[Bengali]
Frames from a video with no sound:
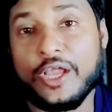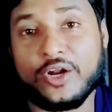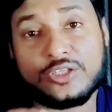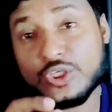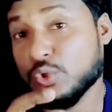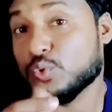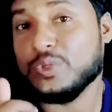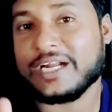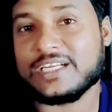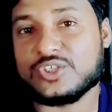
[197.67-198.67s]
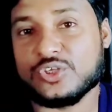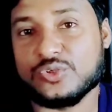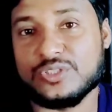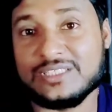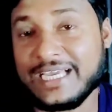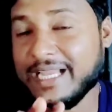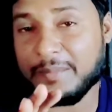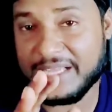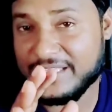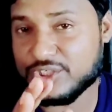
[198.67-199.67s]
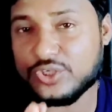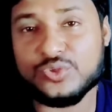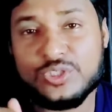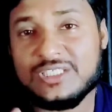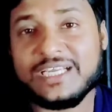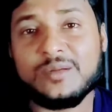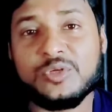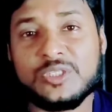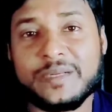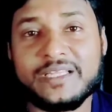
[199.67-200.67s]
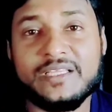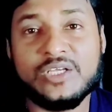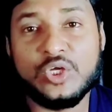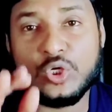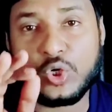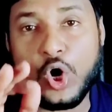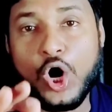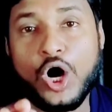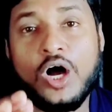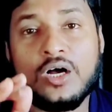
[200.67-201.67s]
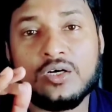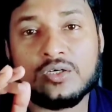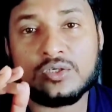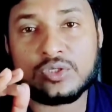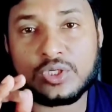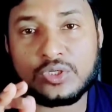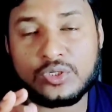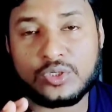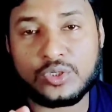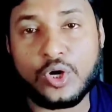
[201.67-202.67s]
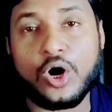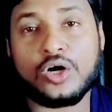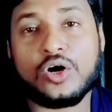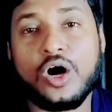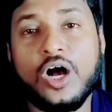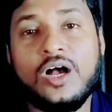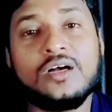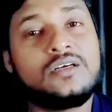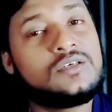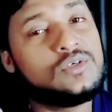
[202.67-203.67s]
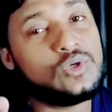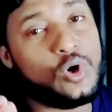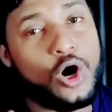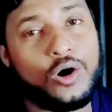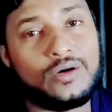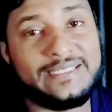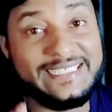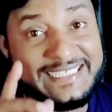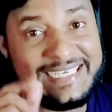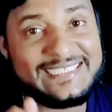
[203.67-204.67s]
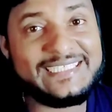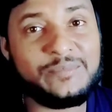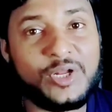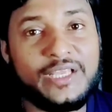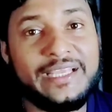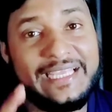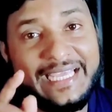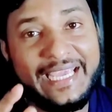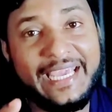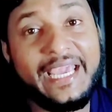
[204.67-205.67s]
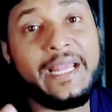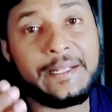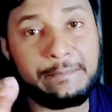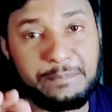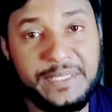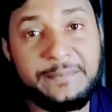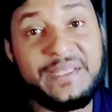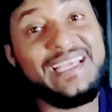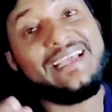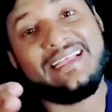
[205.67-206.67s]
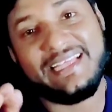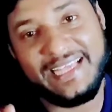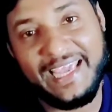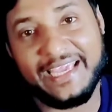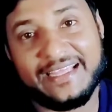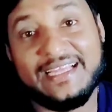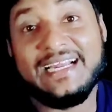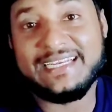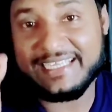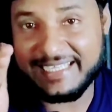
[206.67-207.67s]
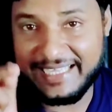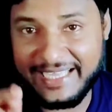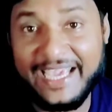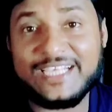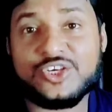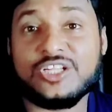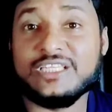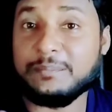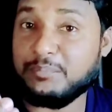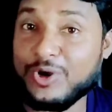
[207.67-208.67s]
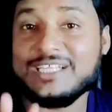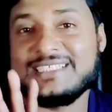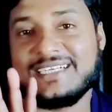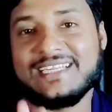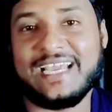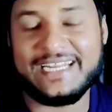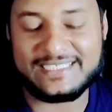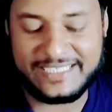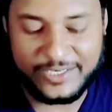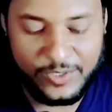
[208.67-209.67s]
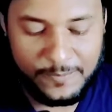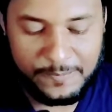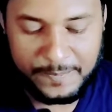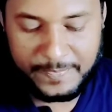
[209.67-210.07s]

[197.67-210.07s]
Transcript: ক্ষয়ের অর্থাৎ নতুন একটা ছন্দরীতি তাই আমরা এই ছন্দরীতিটাকে বলতে পারি ক খ খ ক ইংরেজিতে বলে এ বিবি এ ঠিক এই ছন্দে পরের চারটে লাইন আছে দেখো